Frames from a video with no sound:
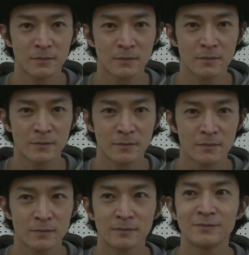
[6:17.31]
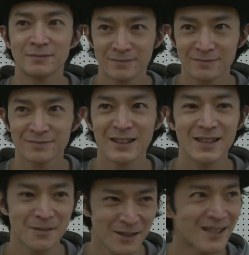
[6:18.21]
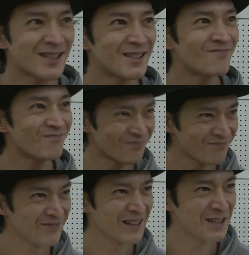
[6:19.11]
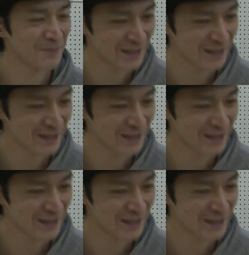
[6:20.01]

はい、ありがとうございます。ありがとうござ